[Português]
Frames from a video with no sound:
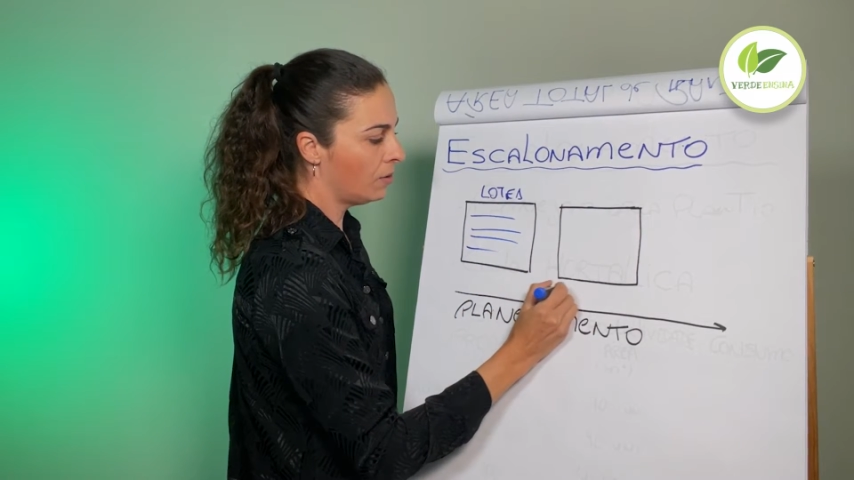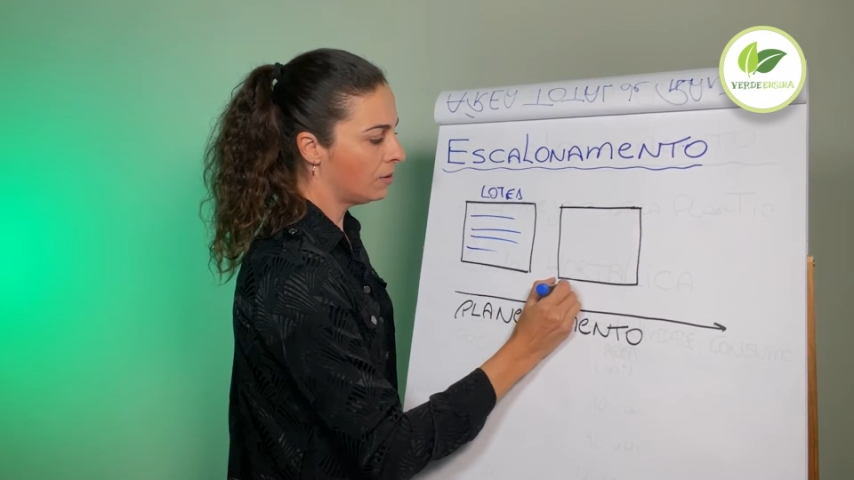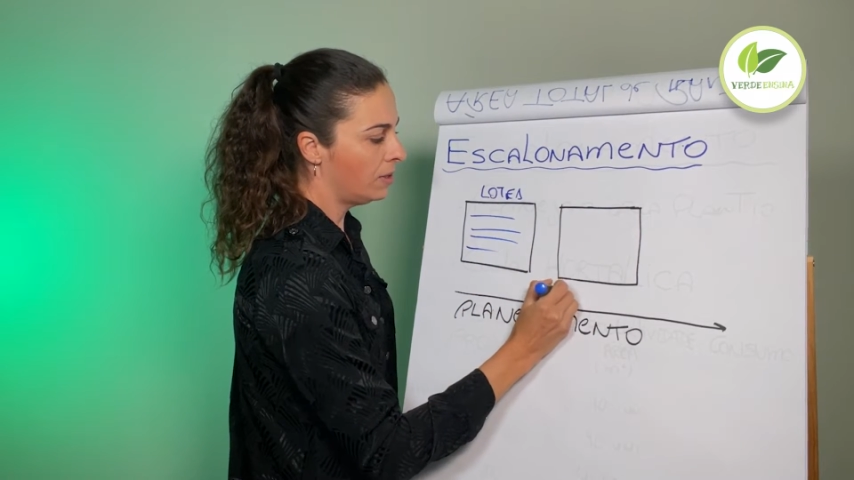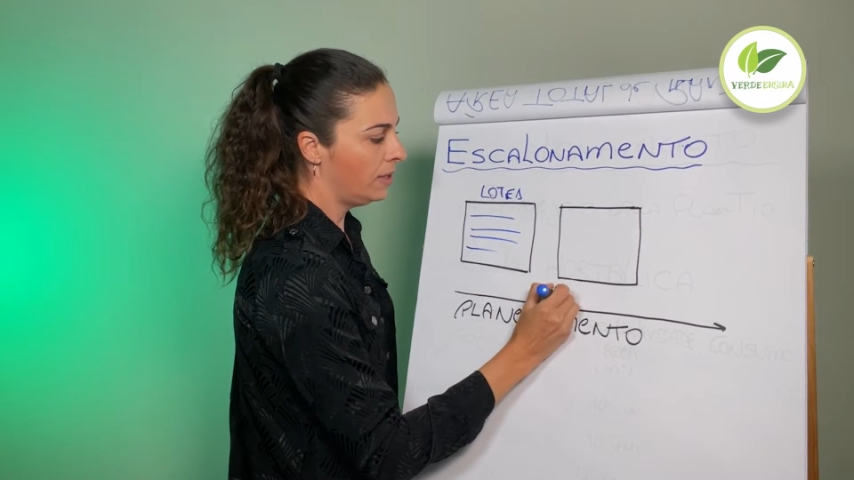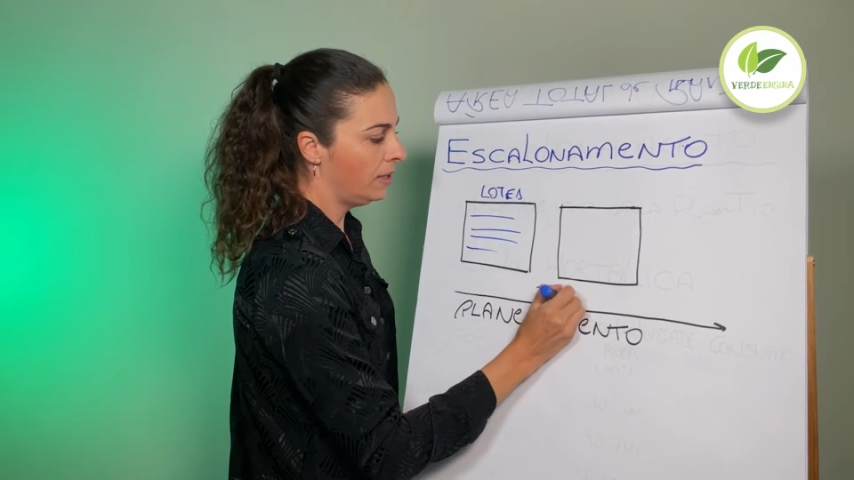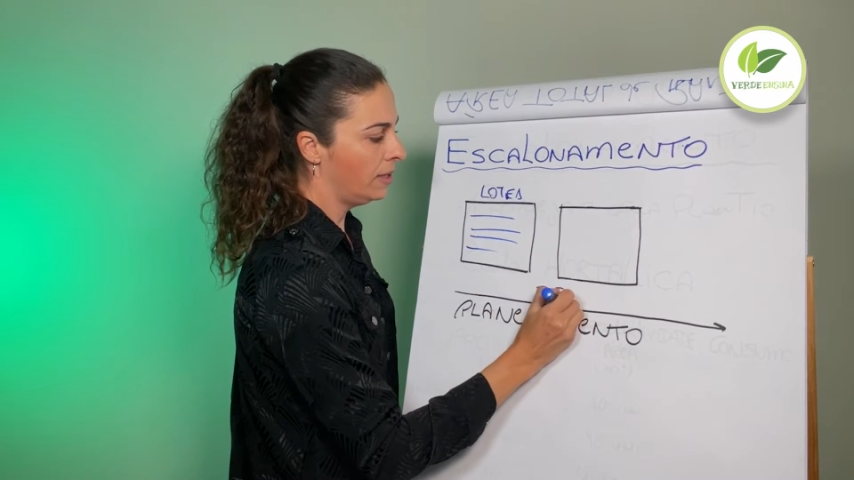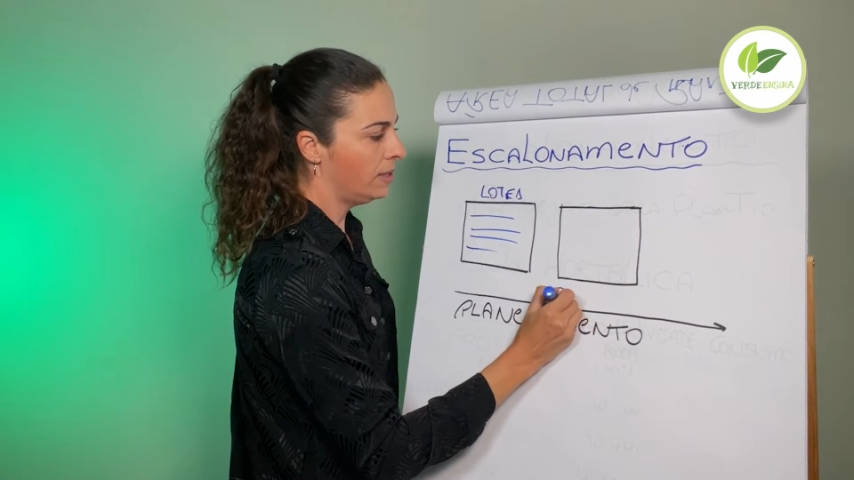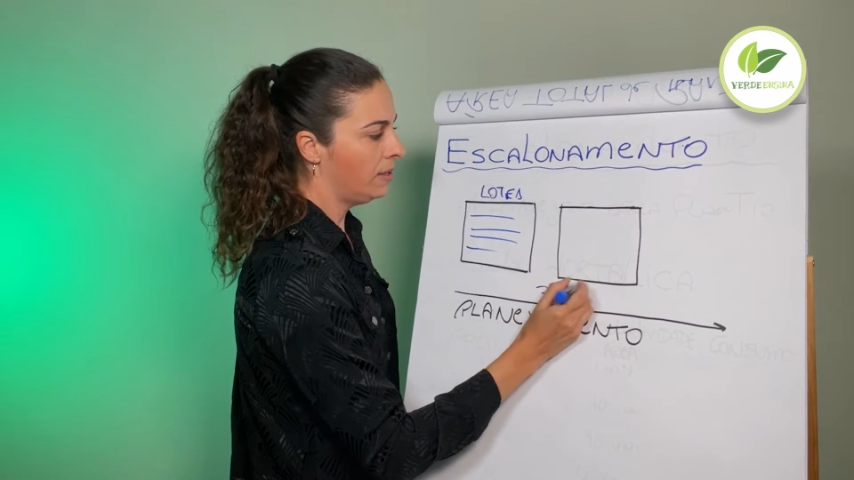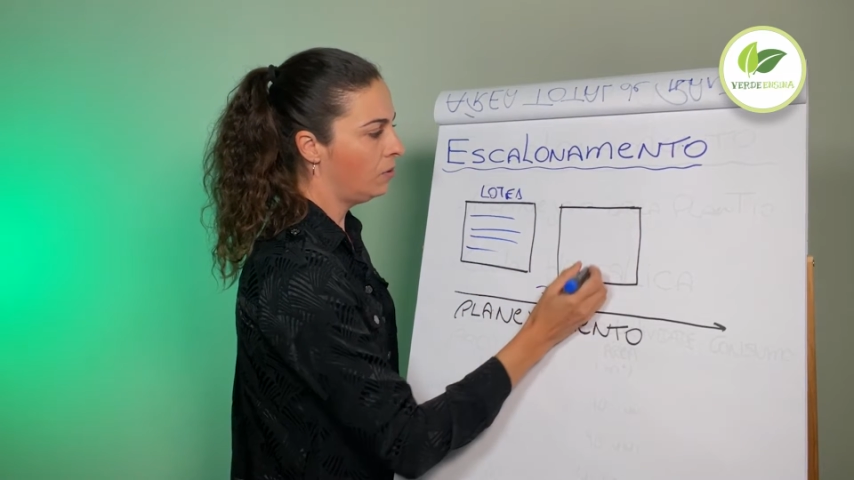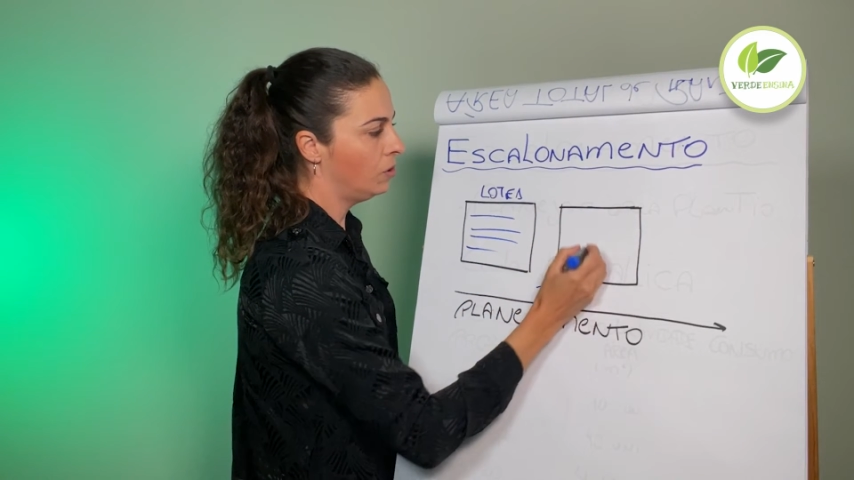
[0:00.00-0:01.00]
os
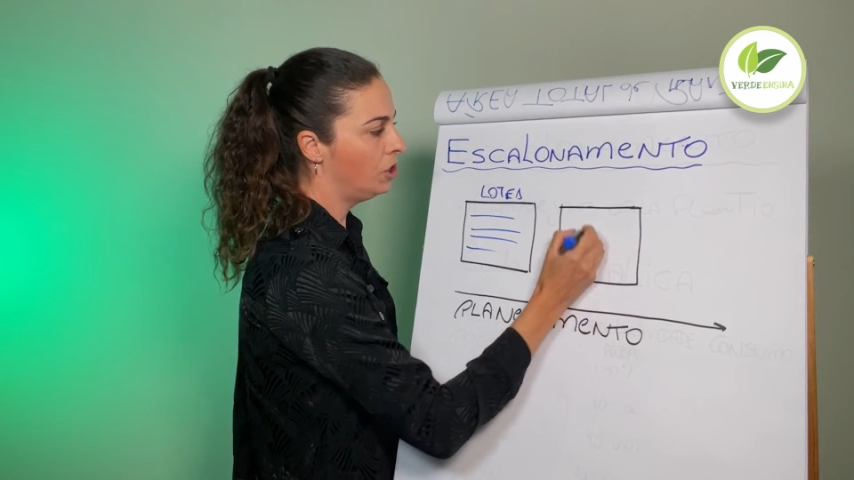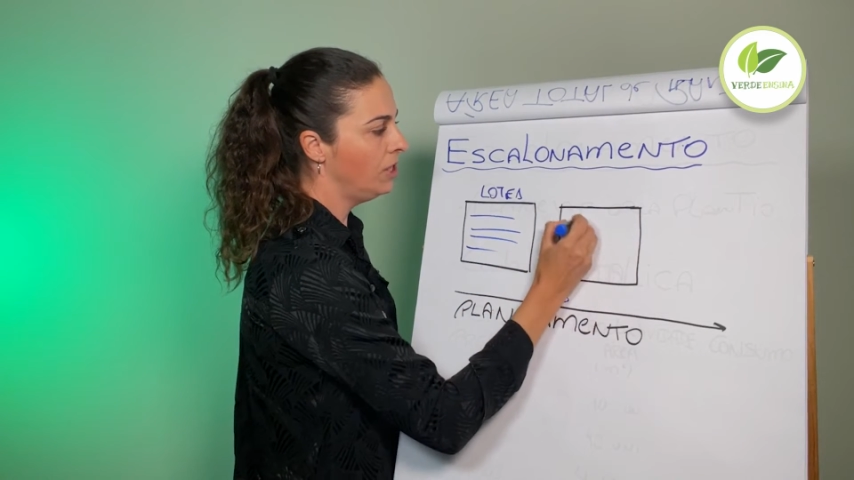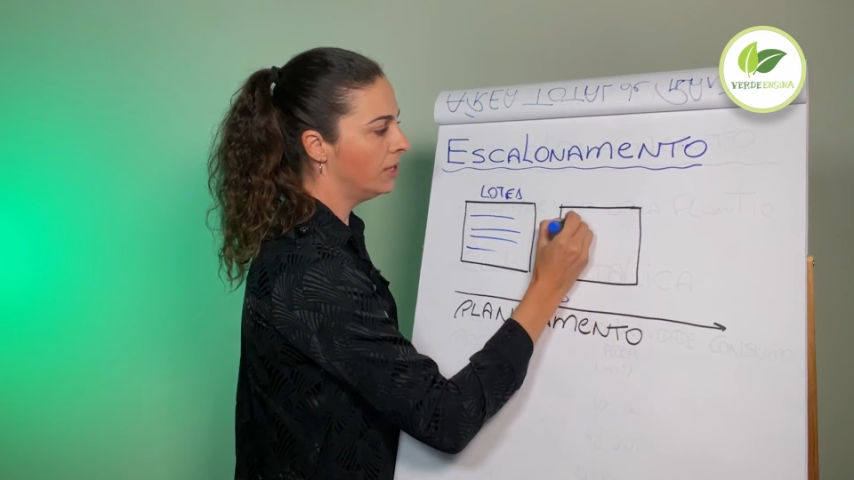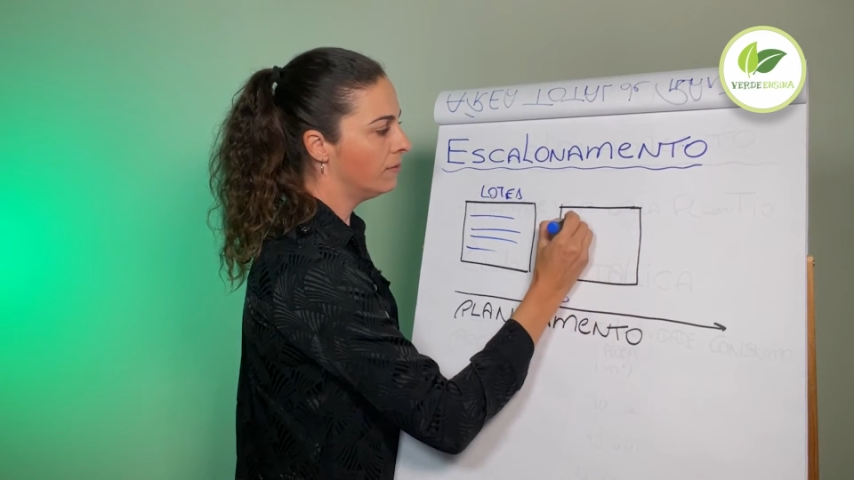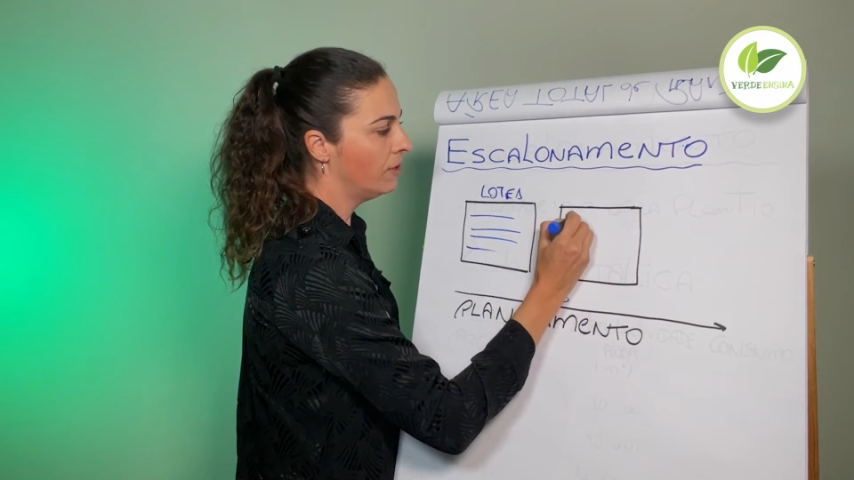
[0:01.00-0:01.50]
35 dias,